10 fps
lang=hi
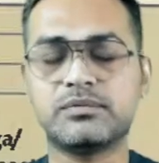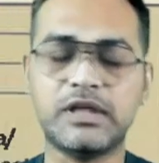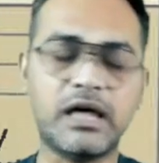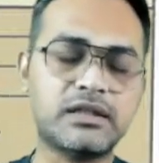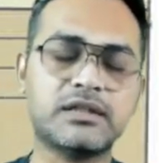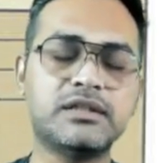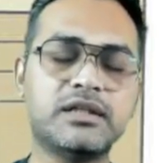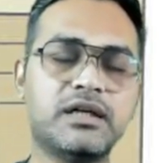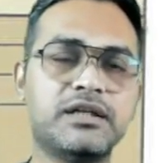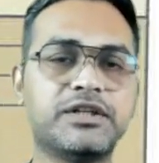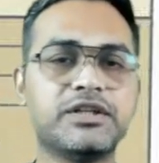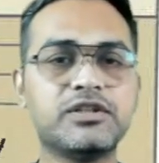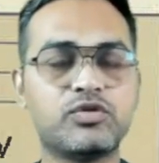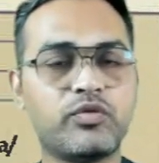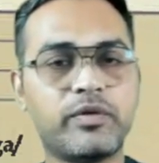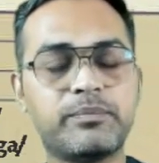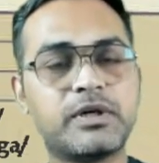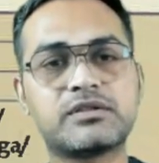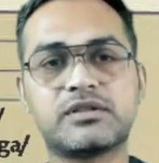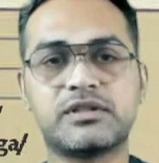याद रखिएगा एटीन
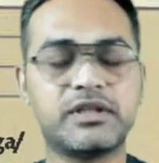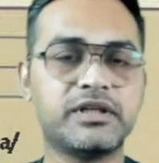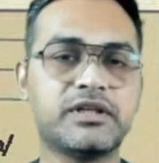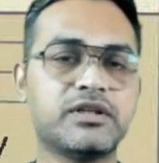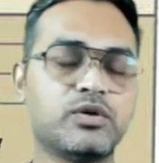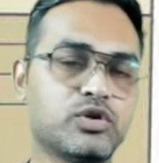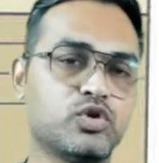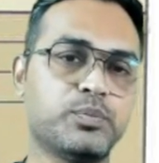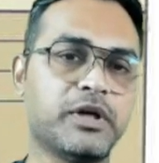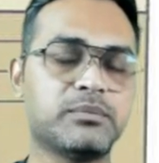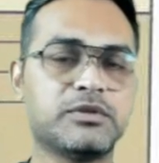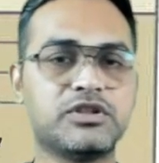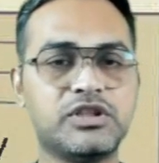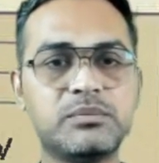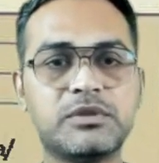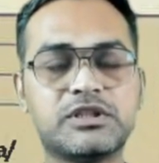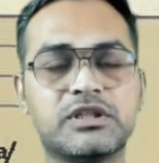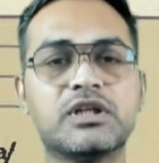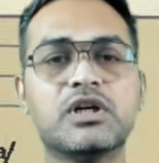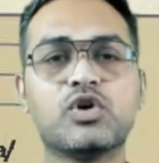नवंबर सैटरडे है और दोपहर में तीन
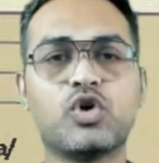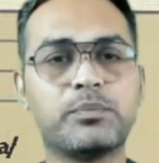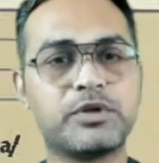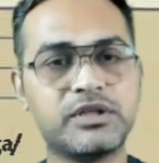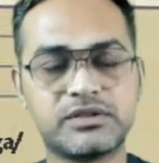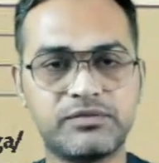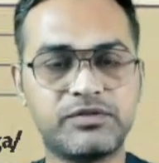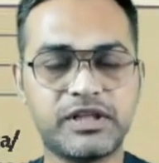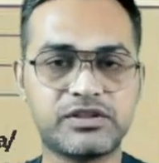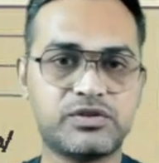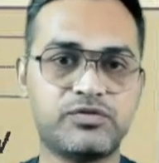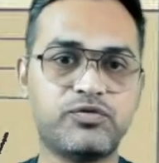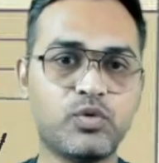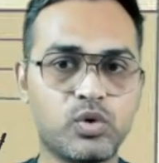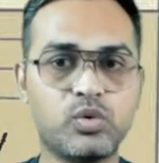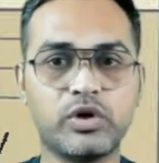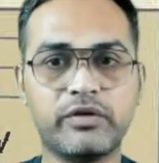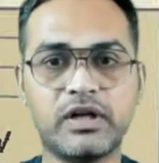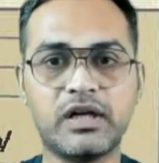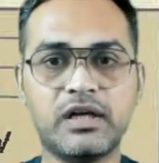बजे कॉम्प्रिहेंसिव टेस्ट फोर
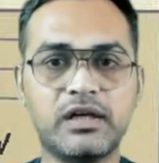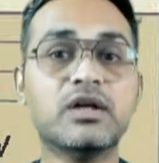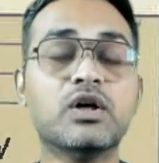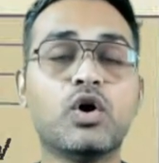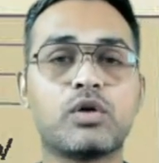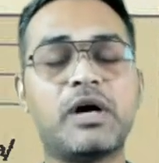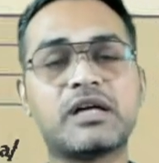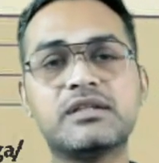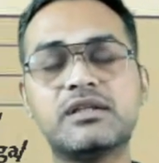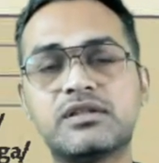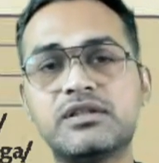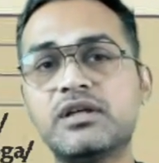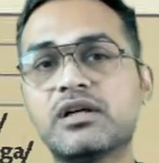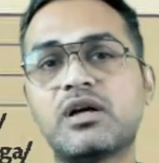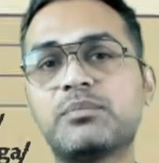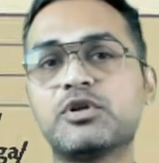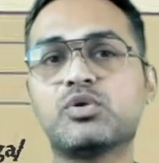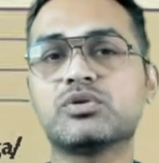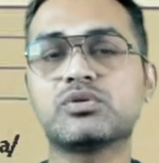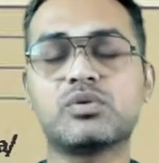होने वाला है और बाकी के थ्री अगर आपने
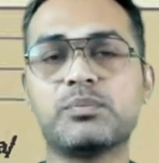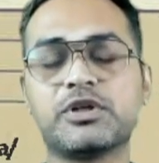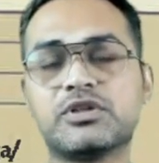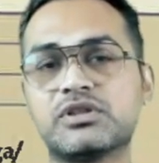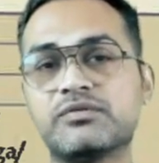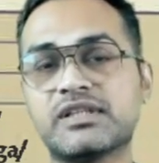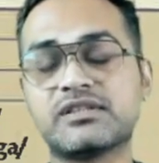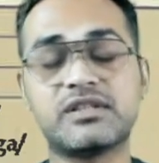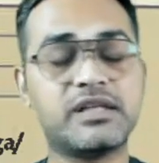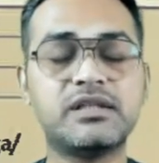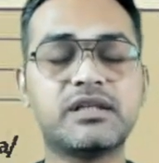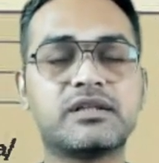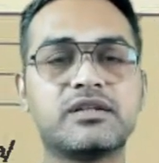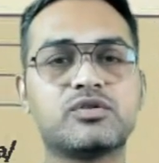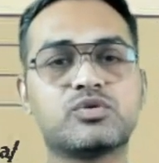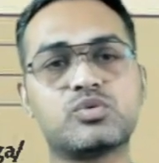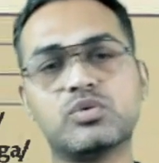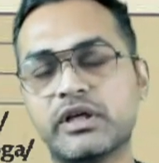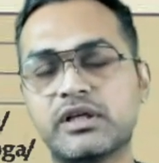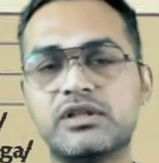कॉम्प्रिहेंसिव टेस्ट नहीं देखे हैं तो उसको
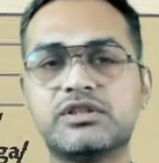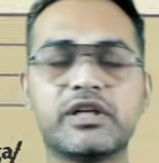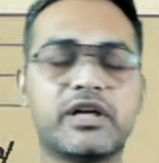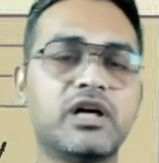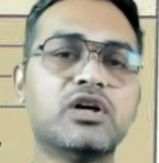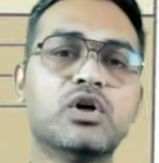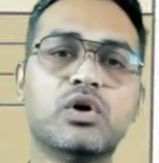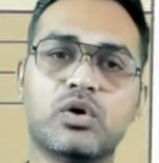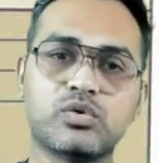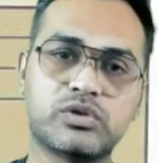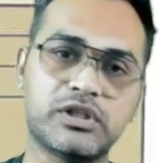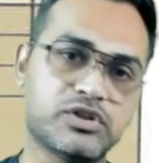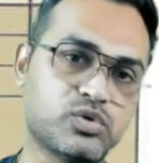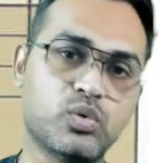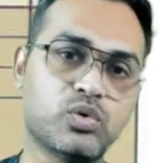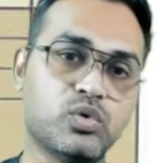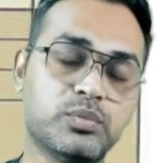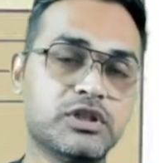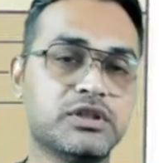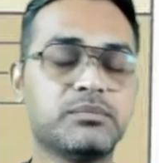देख लीजिएगा और उसके स्कोर को
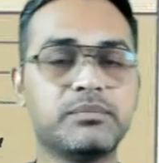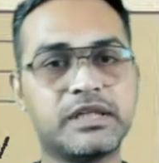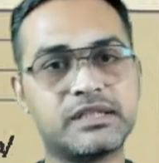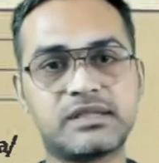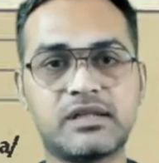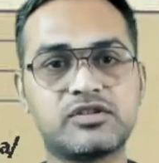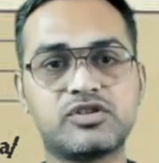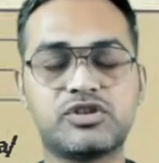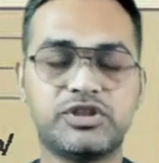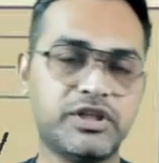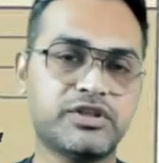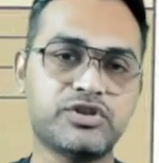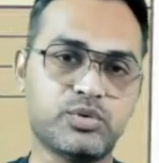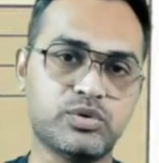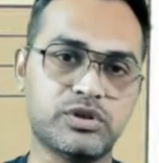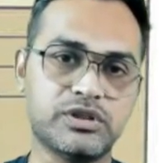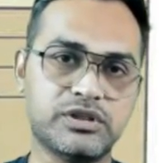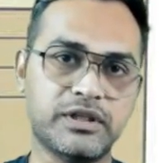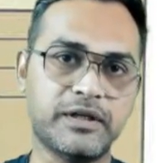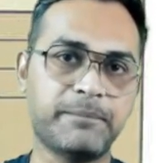भी मेरे साथ शेयर जरूर
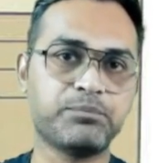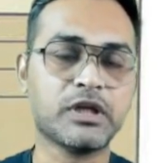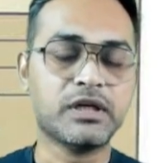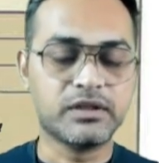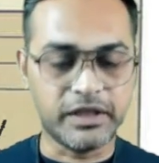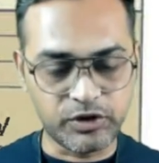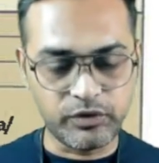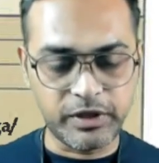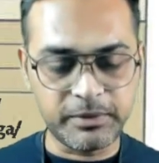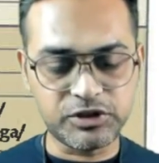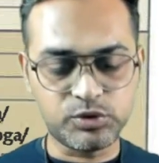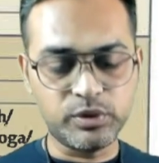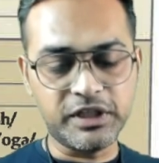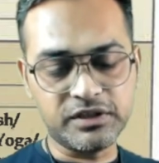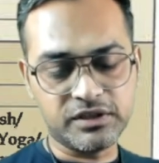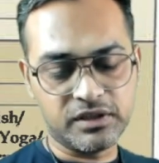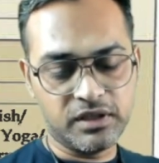कीजिएगा थैंक यू वेरी मच स्टूडेंट्स